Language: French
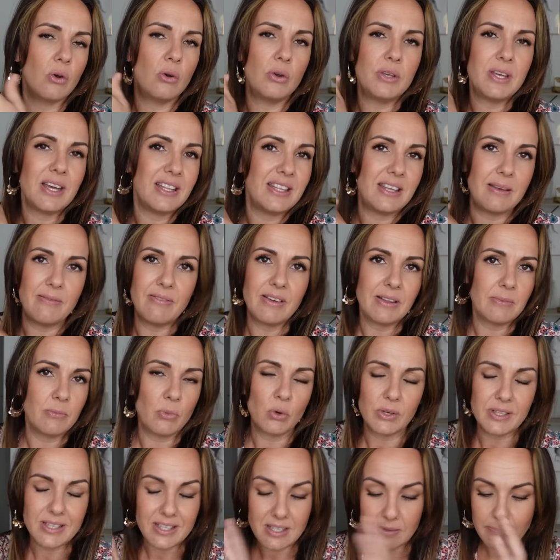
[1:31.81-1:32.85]
euh, il y a des vêtements
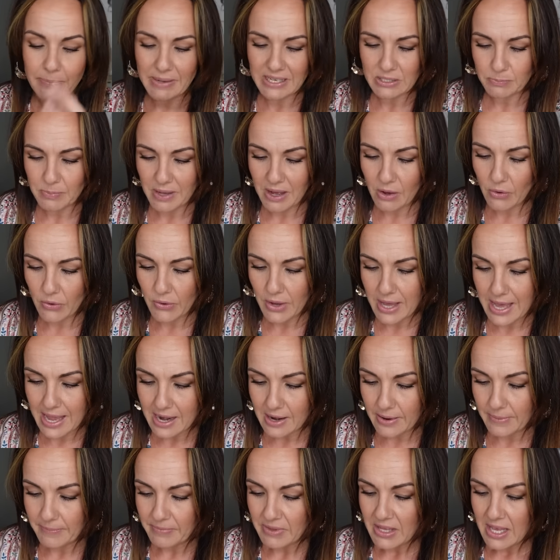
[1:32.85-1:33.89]
qui ne passent pas en
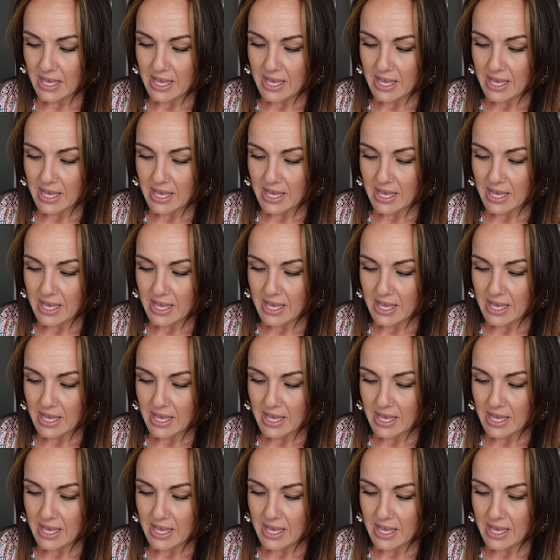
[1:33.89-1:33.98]
L.